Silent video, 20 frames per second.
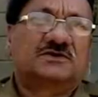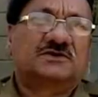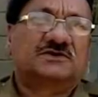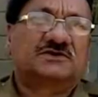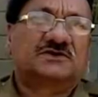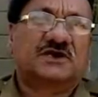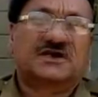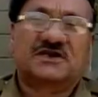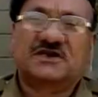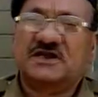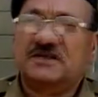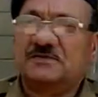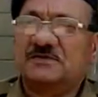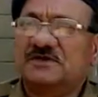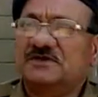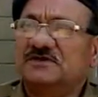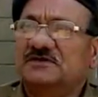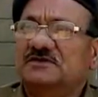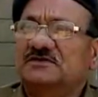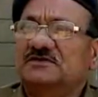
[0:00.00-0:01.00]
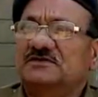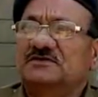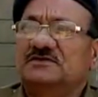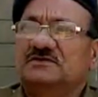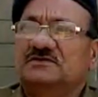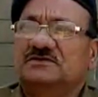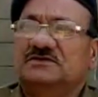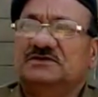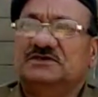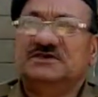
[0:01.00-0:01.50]
इस घटना में
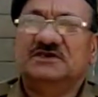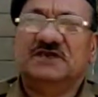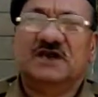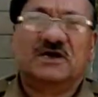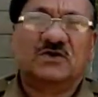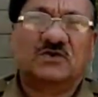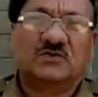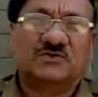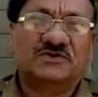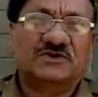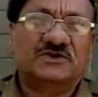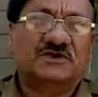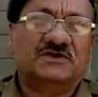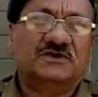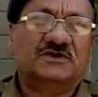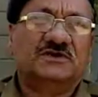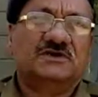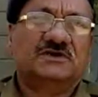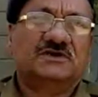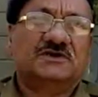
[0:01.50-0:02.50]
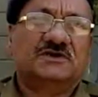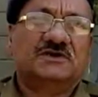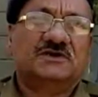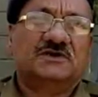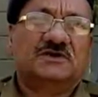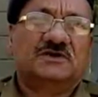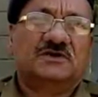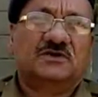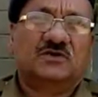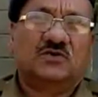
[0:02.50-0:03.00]
तीन आरोपी है
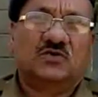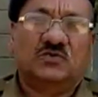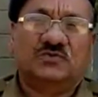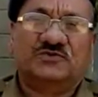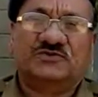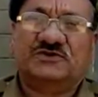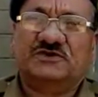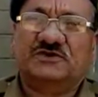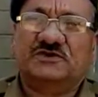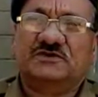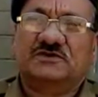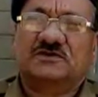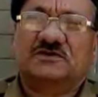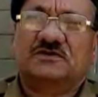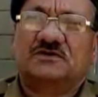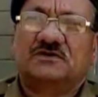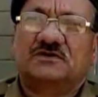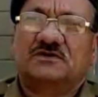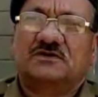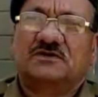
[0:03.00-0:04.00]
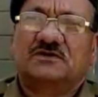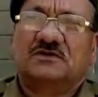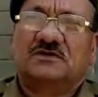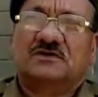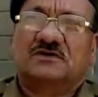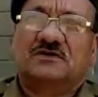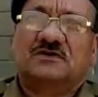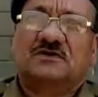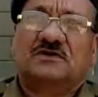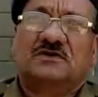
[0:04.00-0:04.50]
रूप सिंह
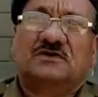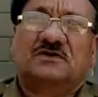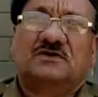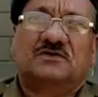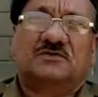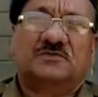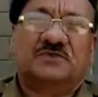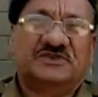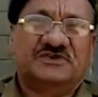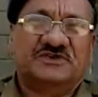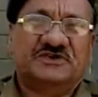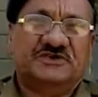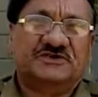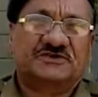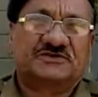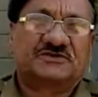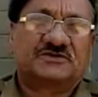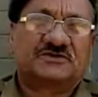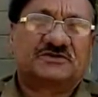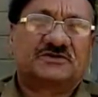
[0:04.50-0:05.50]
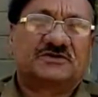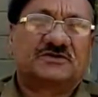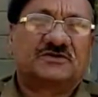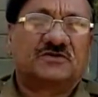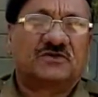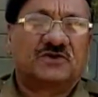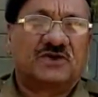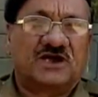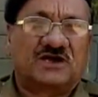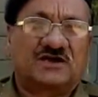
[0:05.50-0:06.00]
और ब्रजेश
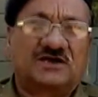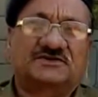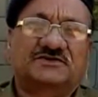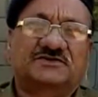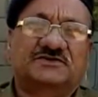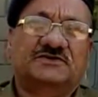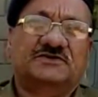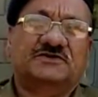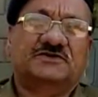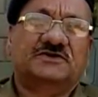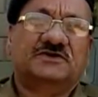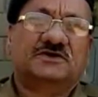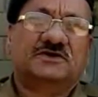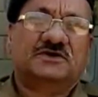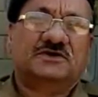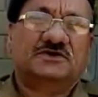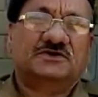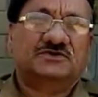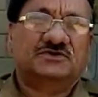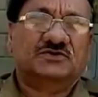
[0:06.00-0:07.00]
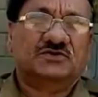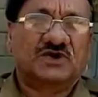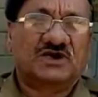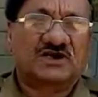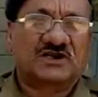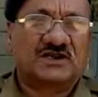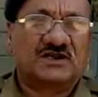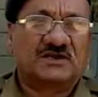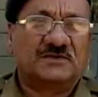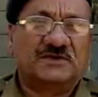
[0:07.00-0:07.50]
और लाखन सिंह जो
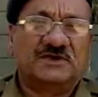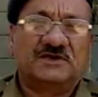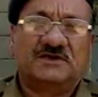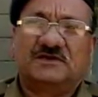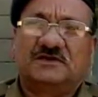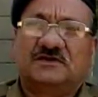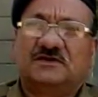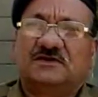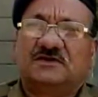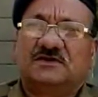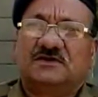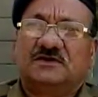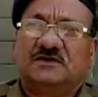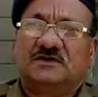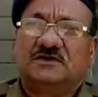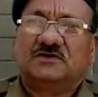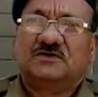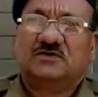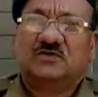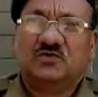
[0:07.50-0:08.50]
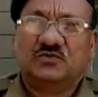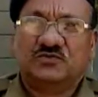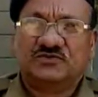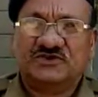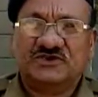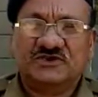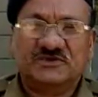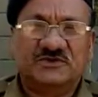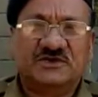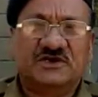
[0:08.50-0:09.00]
घटना में रूप
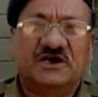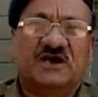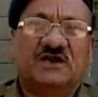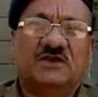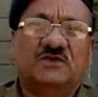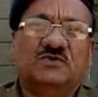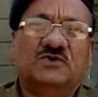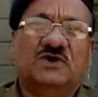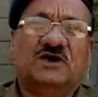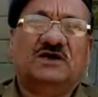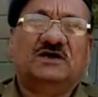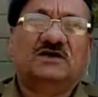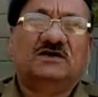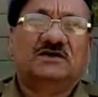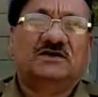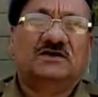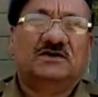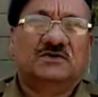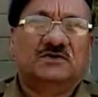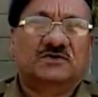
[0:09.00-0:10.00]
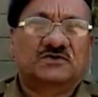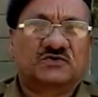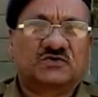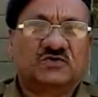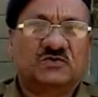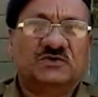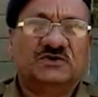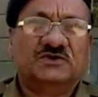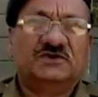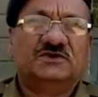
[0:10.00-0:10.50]
सिंह भी घायल हुआ है
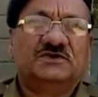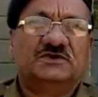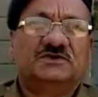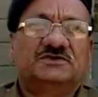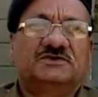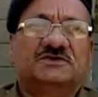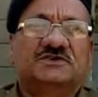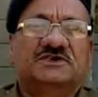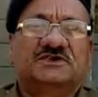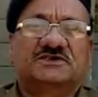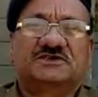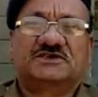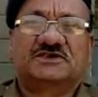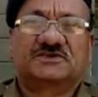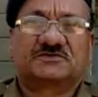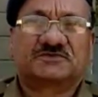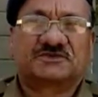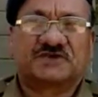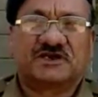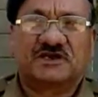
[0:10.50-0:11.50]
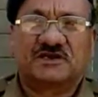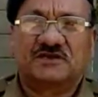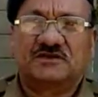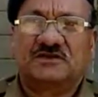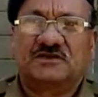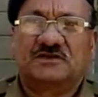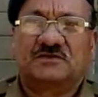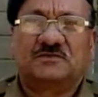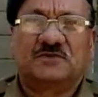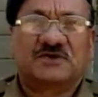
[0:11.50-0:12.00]
उसको भी सी अस्पताल
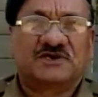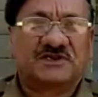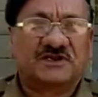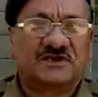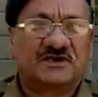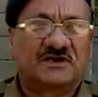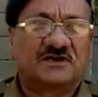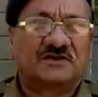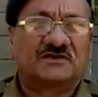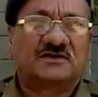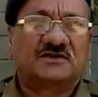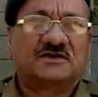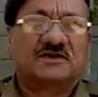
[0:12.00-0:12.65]
पटियागढ़